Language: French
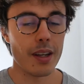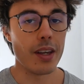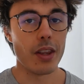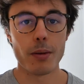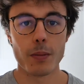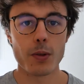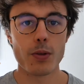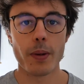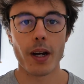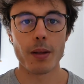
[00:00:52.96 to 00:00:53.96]
énormément de
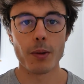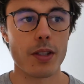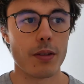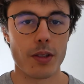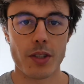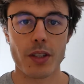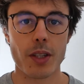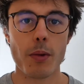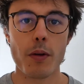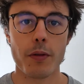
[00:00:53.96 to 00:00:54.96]
super aliments. Ça devait
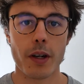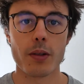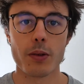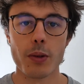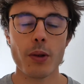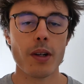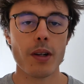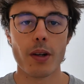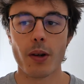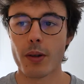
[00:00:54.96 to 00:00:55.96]
certainement faire d'eux
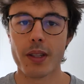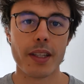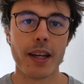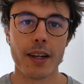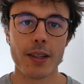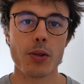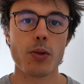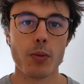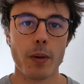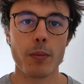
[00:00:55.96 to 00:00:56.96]
euh, des guerriers
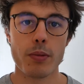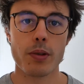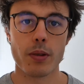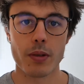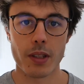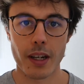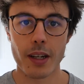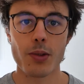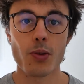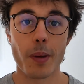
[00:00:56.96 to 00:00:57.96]
super puissants, des
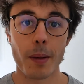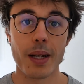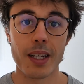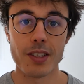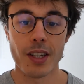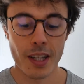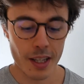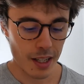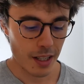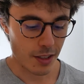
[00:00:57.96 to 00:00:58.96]
guerriers super balèzes.
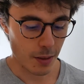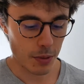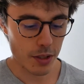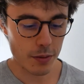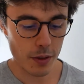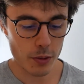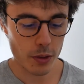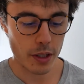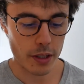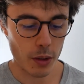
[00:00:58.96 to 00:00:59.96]
Cette petite fève de
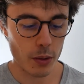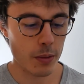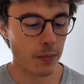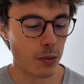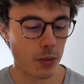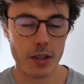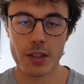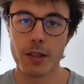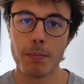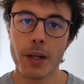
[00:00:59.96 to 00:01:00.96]
cacao, donc
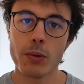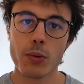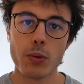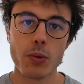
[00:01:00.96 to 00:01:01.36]
c'est pas du tout